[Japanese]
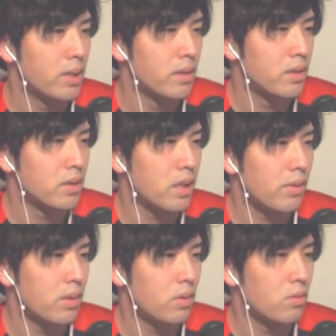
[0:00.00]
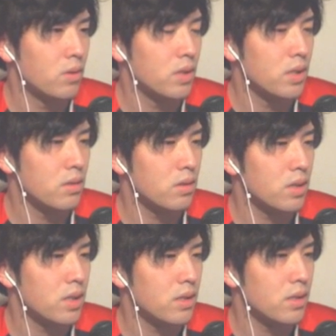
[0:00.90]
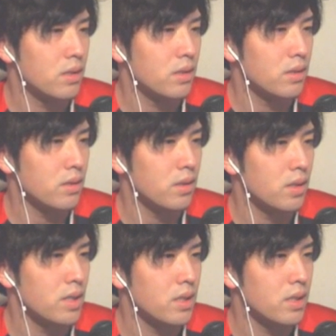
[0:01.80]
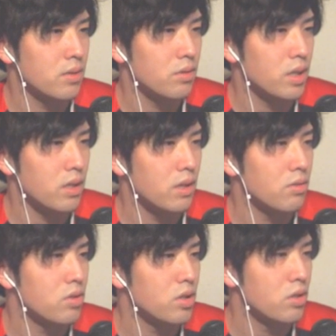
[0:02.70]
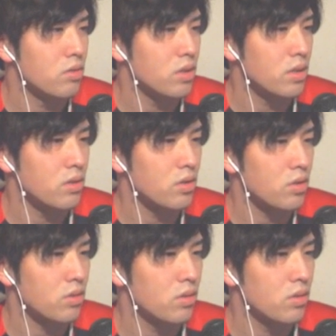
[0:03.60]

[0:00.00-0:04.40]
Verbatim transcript: 沢登選手、北澤北澤選手、リカルジーニョ選手、